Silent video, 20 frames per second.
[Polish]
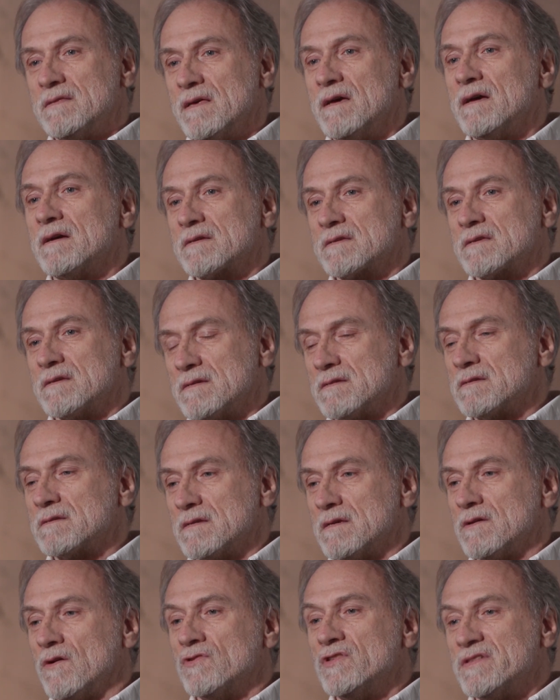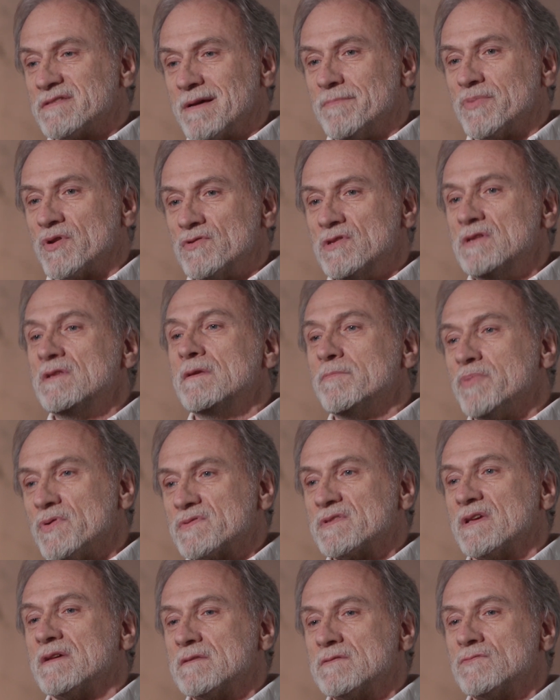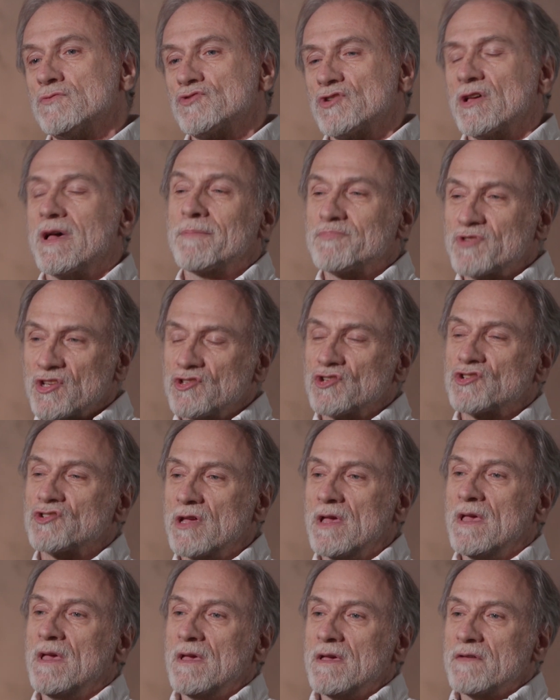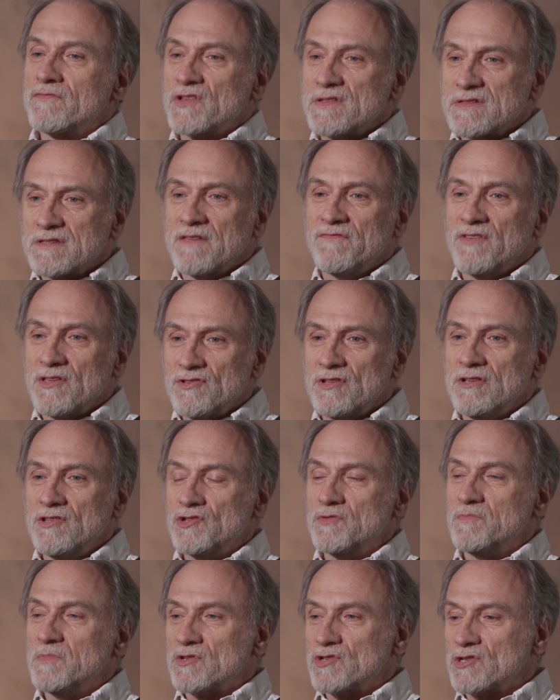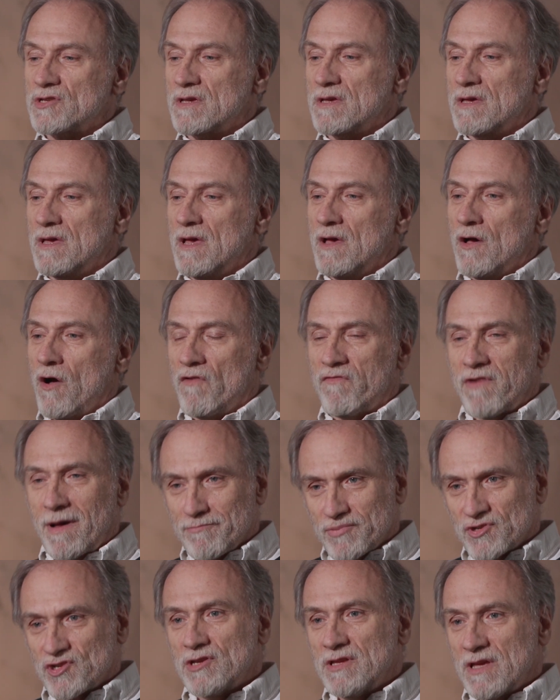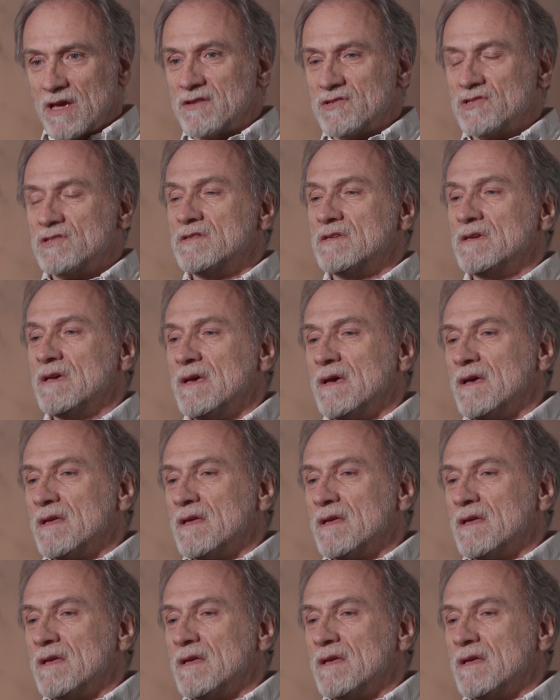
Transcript: tak, że, że oni zabronili, bo za dużo, a przecież wszyscy wiedzieliśmy, że owa przyjaźń,